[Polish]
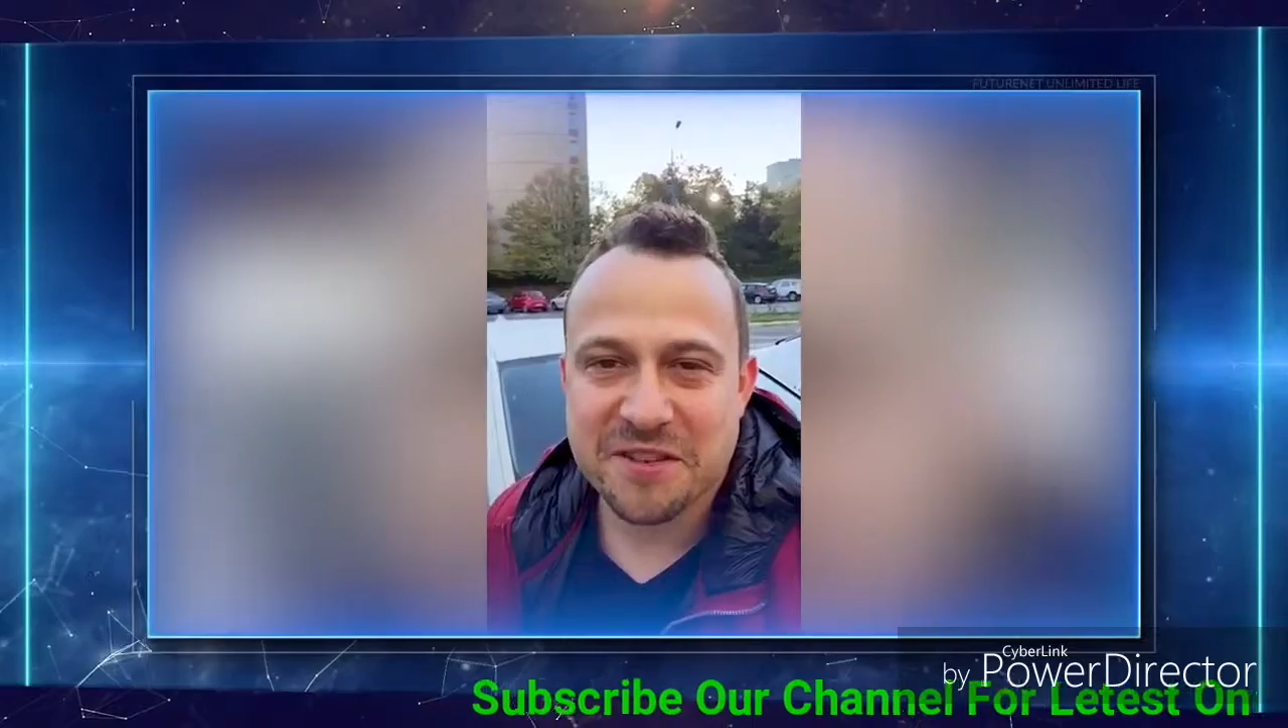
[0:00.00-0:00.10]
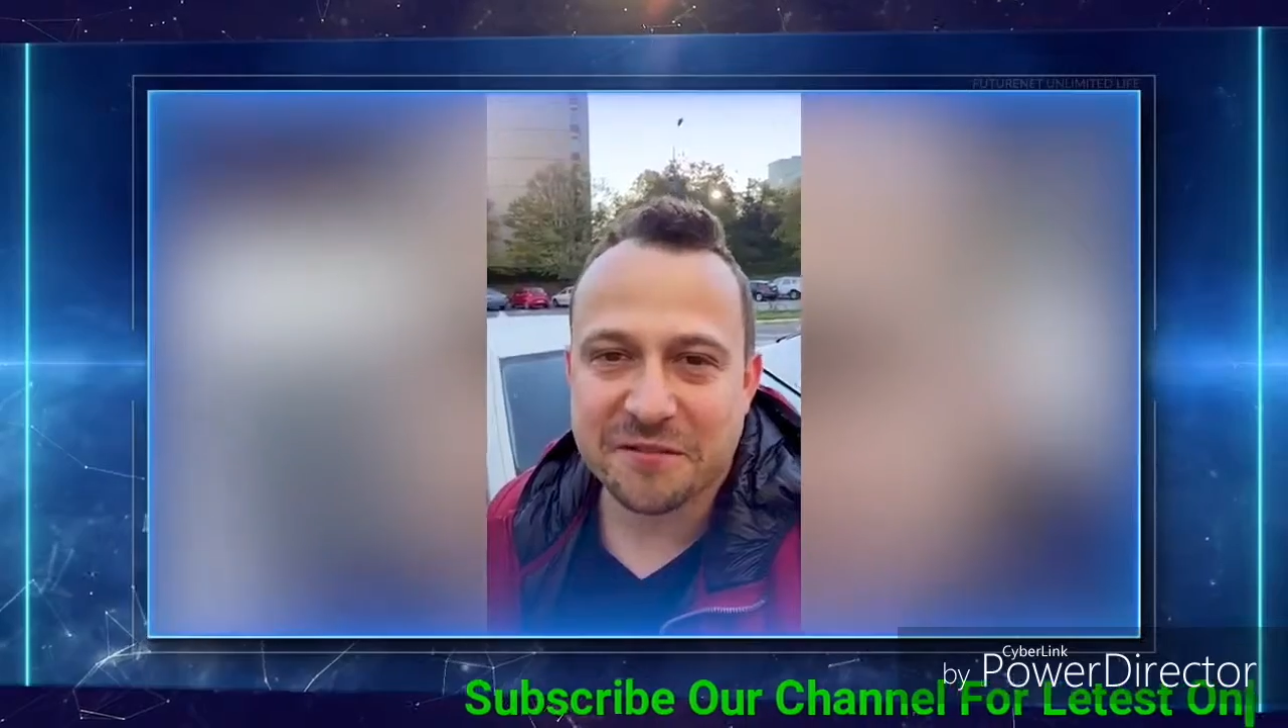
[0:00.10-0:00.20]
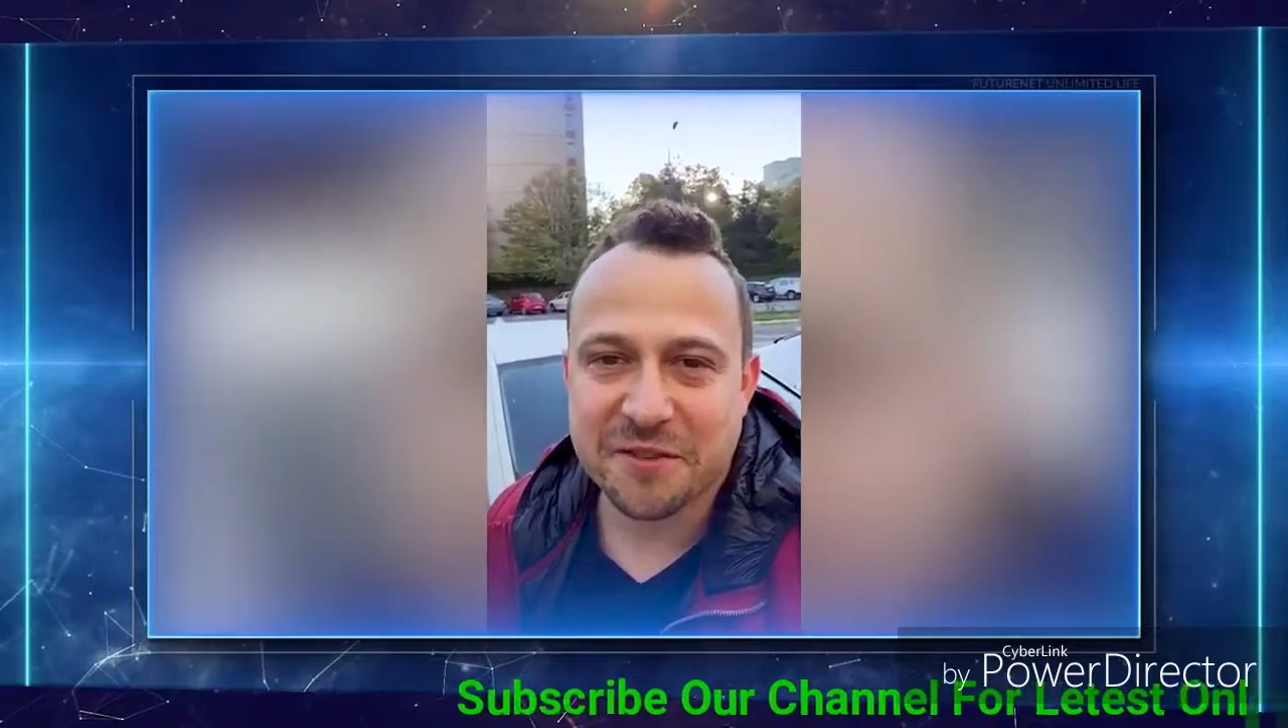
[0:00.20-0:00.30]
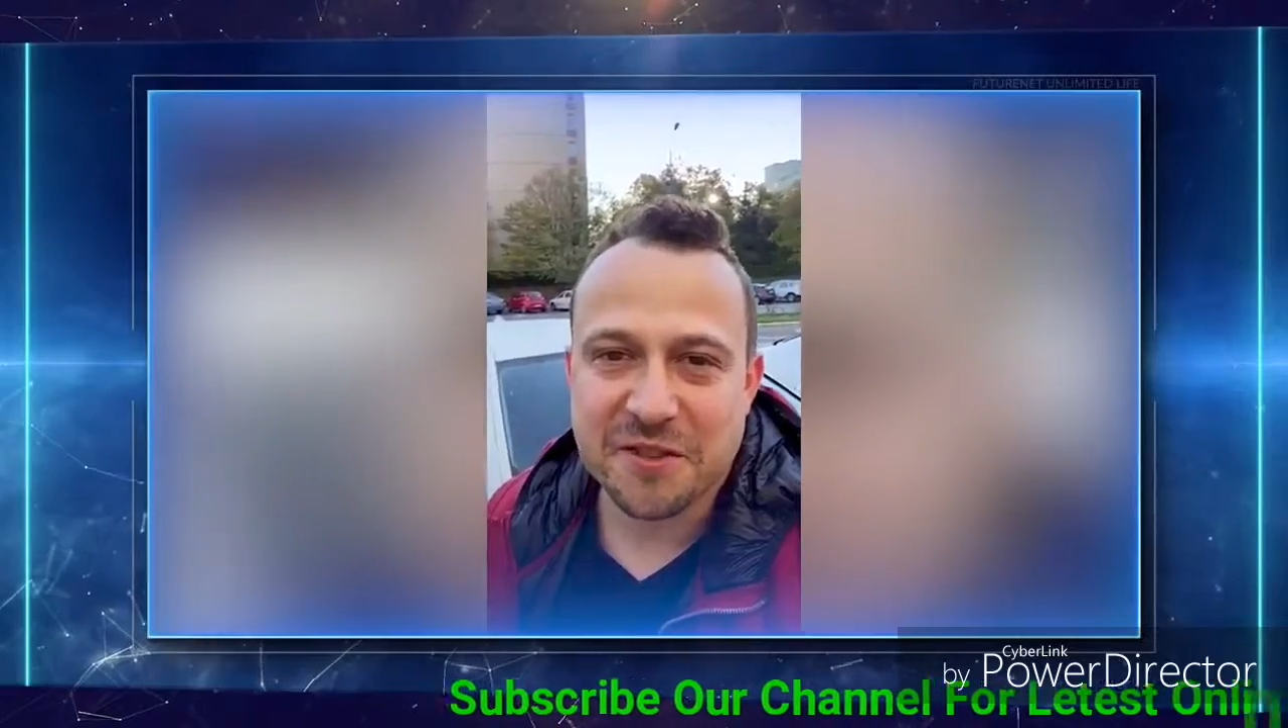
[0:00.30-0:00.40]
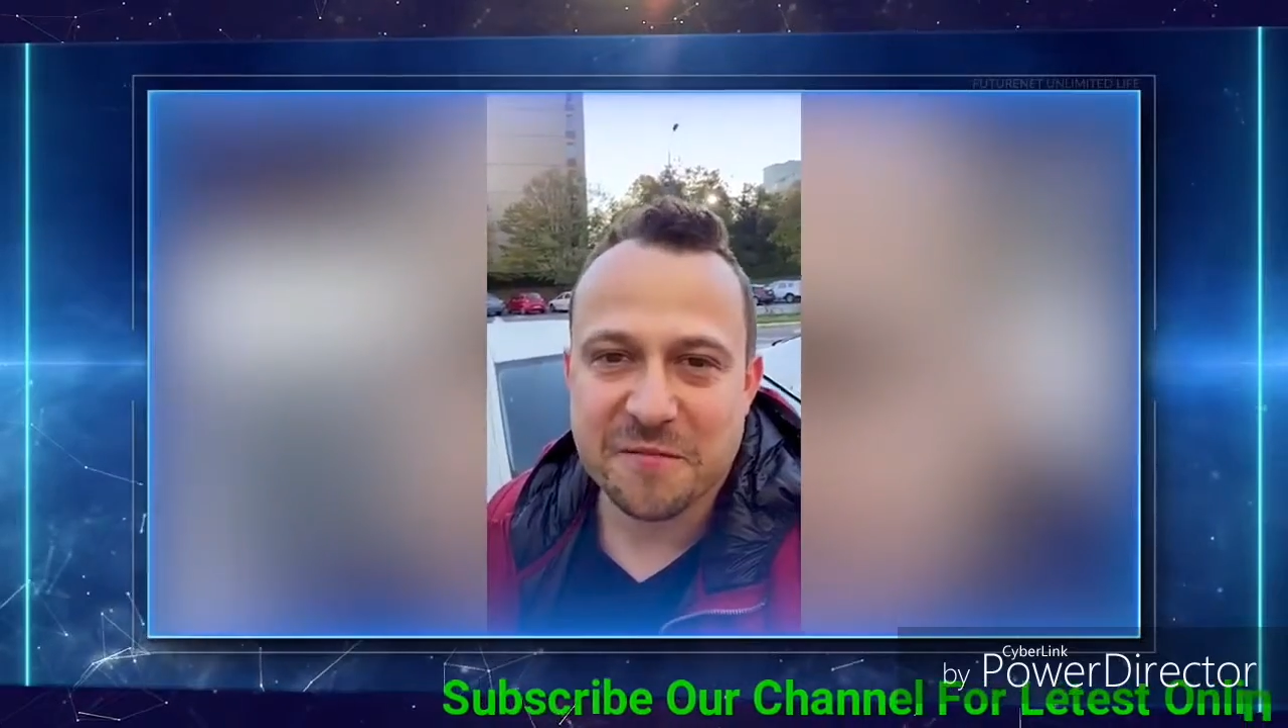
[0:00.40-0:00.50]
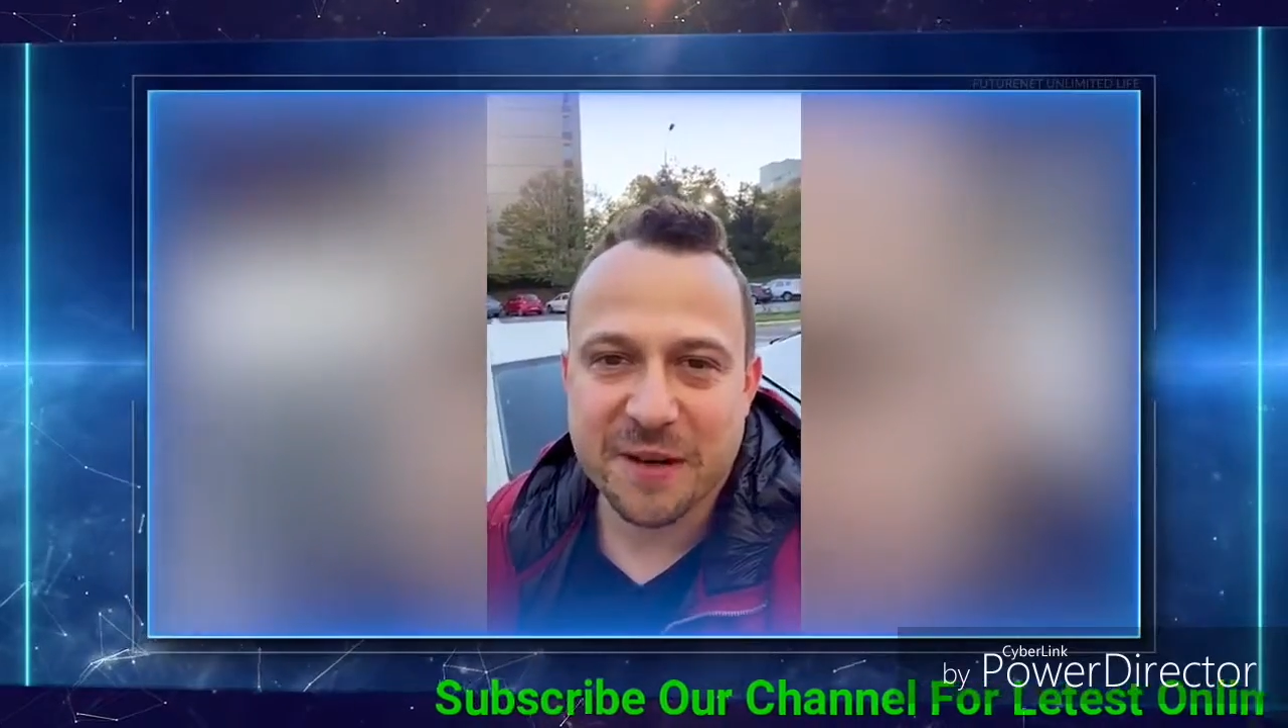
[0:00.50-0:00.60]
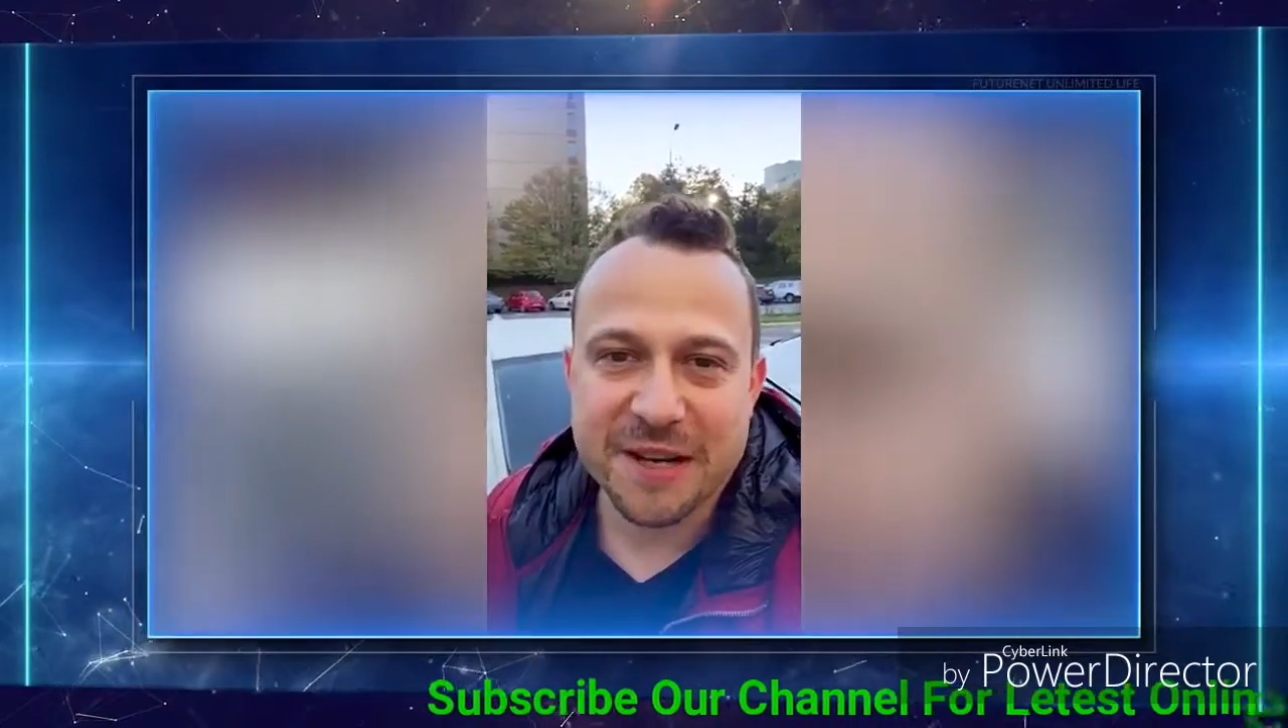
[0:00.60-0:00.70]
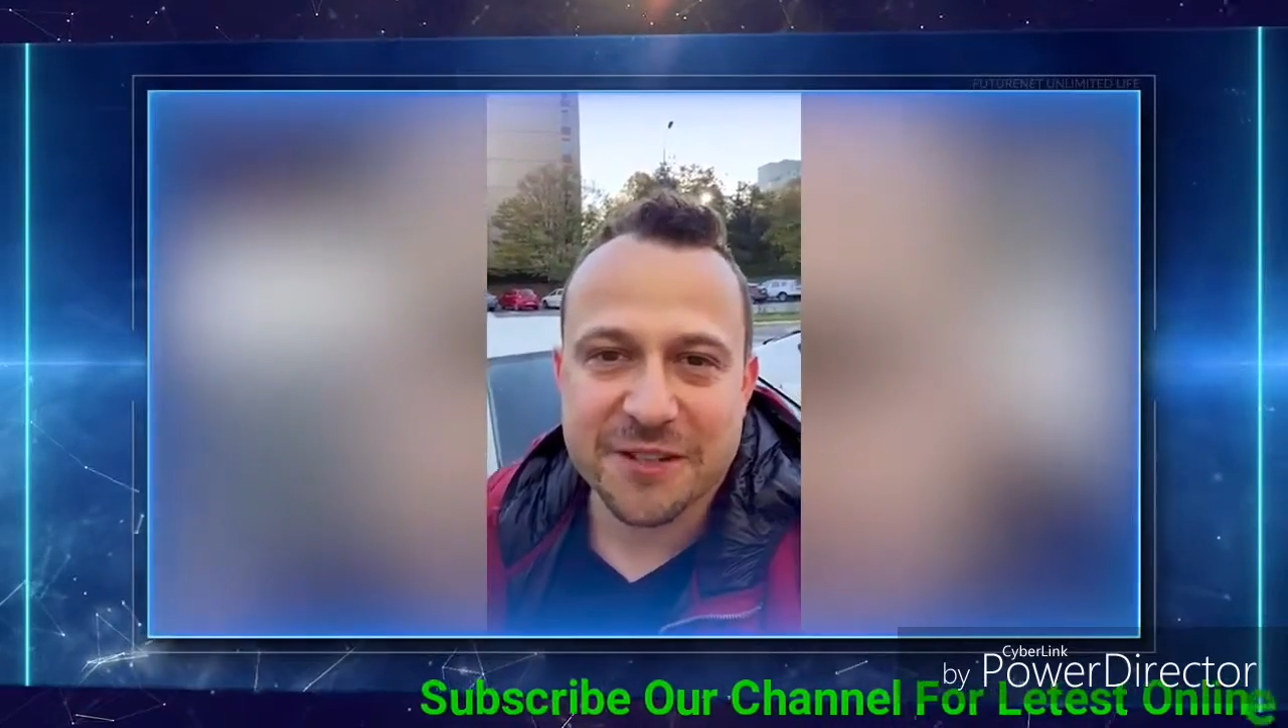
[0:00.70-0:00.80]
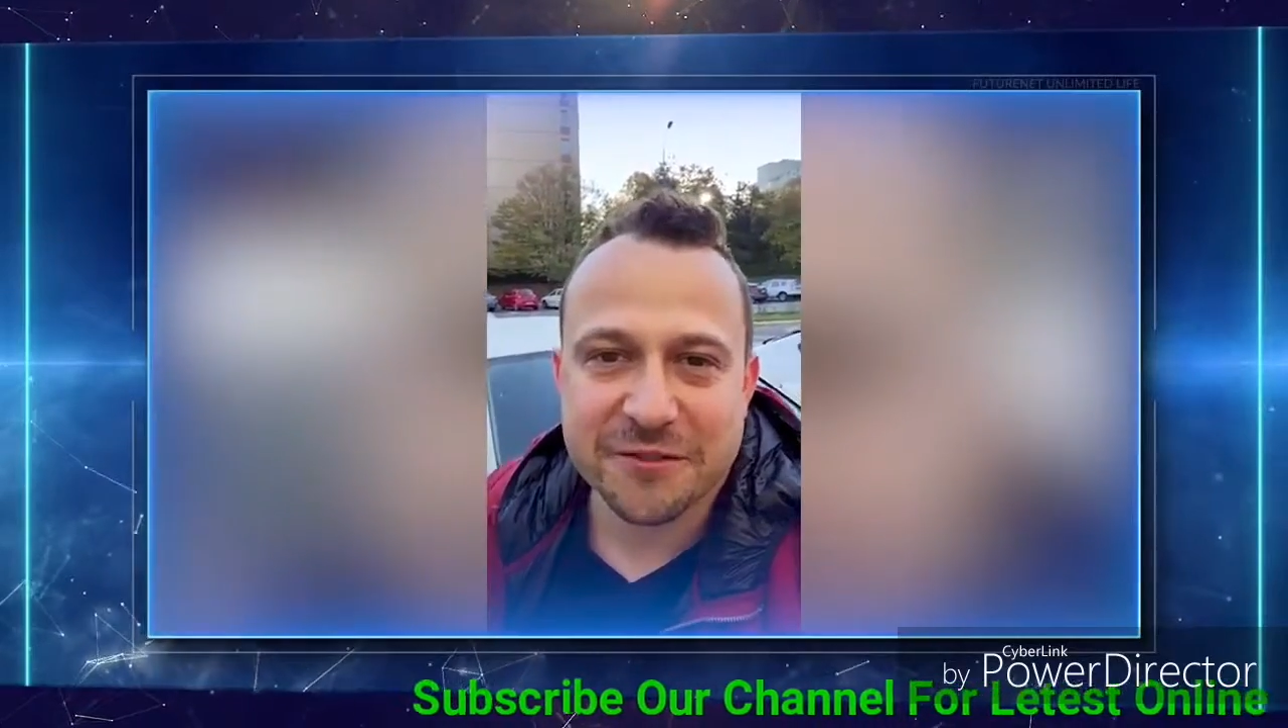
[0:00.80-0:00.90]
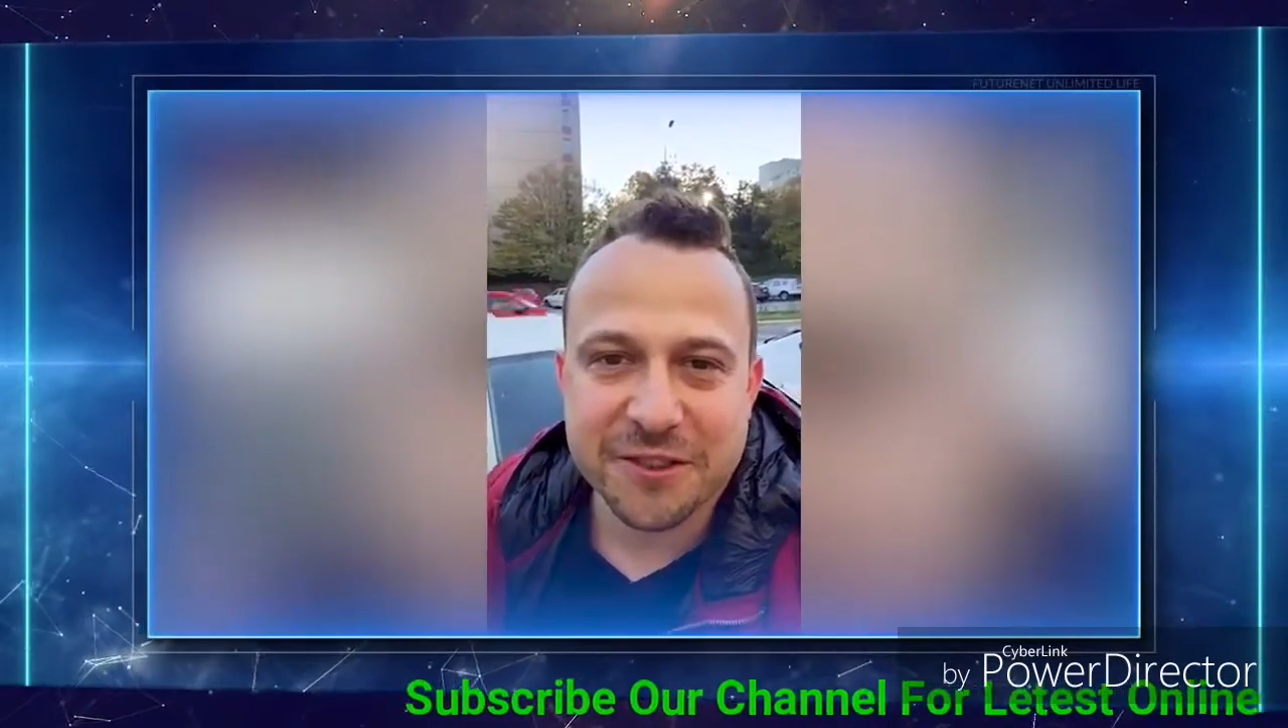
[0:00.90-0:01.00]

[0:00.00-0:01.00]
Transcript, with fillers: w miejscowości Preszow,